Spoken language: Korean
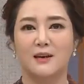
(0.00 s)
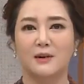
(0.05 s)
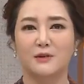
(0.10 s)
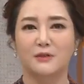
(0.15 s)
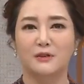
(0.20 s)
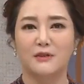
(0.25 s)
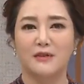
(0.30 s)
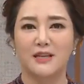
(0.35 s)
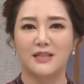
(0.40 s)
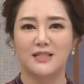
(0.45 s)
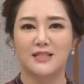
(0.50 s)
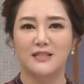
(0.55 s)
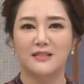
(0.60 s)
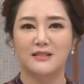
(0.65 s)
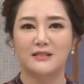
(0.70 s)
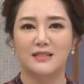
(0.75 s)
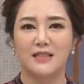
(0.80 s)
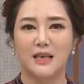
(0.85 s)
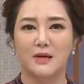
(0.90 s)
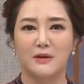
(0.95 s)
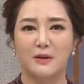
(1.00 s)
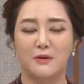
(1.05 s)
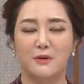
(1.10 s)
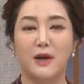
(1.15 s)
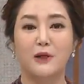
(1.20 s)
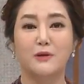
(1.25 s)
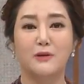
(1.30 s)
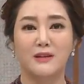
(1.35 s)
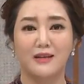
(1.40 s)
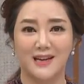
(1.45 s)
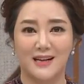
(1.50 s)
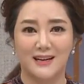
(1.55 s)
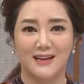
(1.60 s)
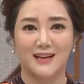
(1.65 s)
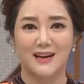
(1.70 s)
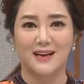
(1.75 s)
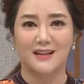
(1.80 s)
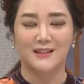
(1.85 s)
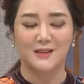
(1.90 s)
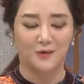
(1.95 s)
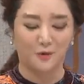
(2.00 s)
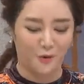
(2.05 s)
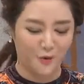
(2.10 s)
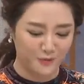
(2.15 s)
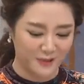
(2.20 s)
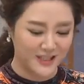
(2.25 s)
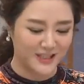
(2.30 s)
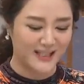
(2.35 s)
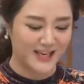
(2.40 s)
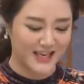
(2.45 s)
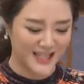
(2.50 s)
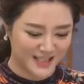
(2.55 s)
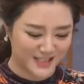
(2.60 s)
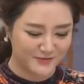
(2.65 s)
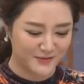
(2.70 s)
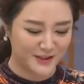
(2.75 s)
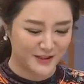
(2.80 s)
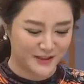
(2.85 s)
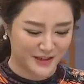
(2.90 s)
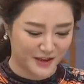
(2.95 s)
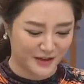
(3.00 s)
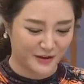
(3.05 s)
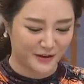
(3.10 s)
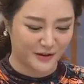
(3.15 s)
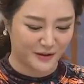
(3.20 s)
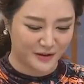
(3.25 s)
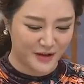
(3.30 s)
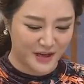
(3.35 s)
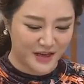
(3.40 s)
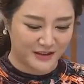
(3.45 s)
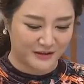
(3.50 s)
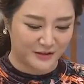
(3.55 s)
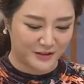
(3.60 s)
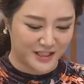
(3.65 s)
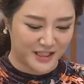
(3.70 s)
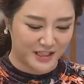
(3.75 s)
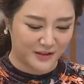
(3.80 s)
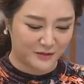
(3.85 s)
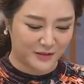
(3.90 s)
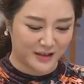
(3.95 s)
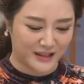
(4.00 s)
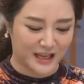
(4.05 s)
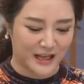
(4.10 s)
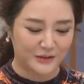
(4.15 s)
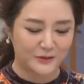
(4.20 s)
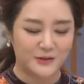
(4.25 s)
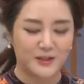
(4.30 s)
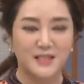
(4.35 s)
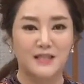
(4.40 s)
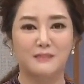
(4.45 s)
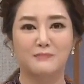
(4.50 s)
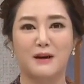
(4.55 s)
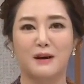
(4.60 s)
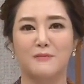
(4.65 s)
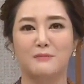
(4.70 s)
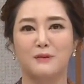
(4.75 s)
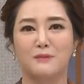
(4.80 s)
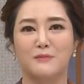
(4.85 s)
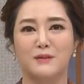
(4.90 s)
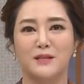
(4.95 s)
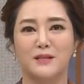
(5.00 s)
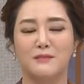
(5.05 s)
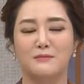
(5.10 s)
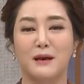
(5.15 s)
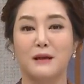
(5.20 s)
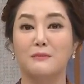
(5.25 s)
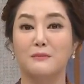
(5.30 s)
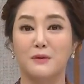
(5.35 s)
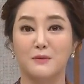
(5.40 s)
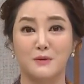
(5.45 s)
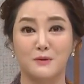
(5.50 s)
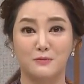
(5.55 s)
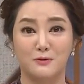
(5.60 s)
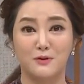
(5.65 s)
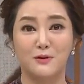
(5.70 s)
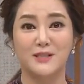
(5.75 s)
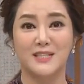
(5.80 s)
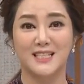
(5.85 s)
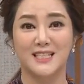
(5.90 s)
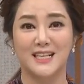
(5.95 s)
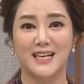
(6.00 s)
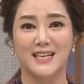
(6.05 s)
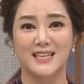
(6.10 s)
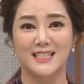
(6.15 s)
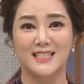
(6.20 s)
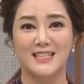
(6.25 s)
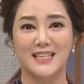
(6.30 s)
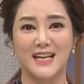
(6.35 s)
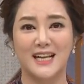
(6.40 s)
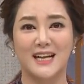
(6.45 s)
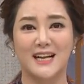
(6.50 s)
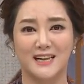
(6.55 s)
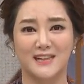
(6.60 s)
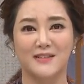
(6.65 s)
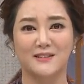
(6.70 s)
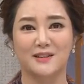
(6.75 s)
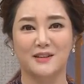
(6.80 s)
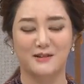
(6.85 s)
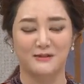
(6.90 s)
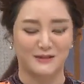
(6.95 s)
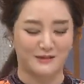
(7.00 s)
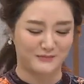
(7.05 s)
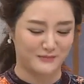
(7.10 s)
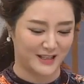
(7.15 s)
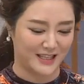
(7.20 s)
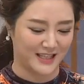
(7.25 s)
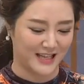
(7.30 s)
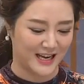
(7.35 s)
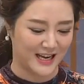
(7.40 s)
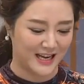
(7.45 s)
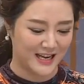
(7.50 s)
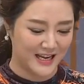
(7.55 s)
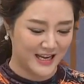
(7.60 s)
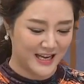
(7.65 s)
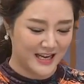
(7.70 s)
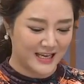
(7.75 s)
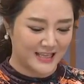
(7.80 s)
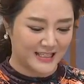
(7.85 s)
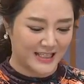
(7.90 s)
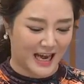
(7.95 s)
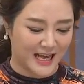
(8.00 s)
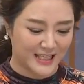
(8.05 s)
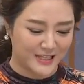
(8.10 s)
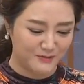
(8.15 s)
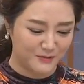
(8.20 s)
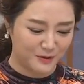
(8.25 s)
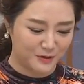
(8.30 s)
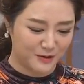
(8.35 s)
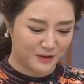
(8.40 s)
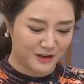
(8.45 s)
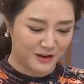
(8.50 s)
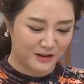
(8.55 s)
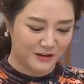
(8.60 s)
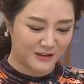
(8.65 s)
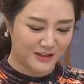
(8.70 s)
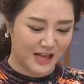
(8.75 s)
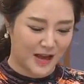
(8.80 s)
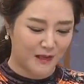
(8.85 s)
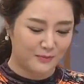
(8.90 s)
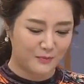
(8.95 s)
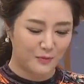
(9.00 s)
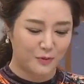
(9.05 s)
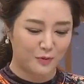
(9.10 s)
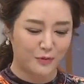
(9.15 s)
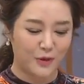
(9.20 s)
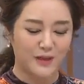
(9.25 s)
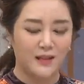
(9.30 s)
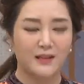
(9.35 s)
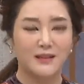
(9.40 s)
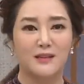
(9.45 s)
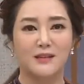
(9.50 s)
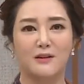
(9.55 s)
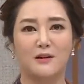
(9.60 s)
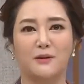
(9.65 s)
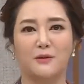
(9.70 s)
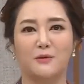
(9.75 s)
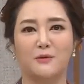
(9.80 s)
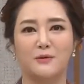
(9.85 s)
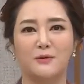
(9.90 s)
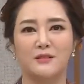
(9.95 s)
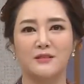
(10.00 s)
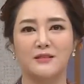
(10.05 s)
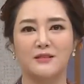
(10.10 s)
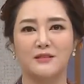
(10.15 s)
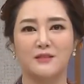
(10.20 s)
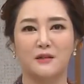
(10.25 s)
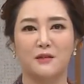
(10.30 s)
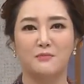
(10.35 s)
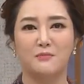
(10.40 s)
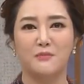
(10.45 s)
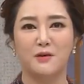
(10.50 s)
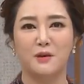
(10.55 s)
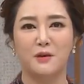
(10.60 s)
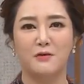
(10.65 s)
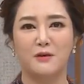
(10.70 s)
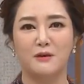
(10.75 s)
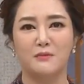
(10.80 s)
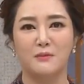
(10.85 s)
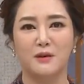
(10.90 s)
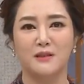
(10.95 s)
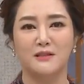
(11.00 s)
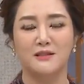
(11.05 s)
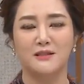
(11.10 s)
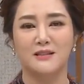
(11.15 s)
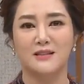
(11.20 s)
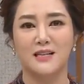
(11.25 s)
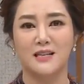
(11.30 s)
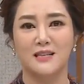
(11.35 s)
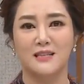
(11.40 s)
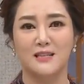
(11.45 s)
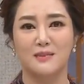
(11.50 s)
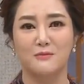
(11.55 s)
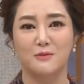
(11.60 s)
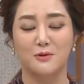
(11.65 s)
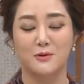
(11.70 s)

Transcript: 어떻게 지역 사회에 환원할까를 고민을 하시면서 또 지역과 나눌 수 있는 방법을 방법이 무엇인가를 생각하셨다고 합니다. 46년 양복 외길을 걸어온 전병원 명장님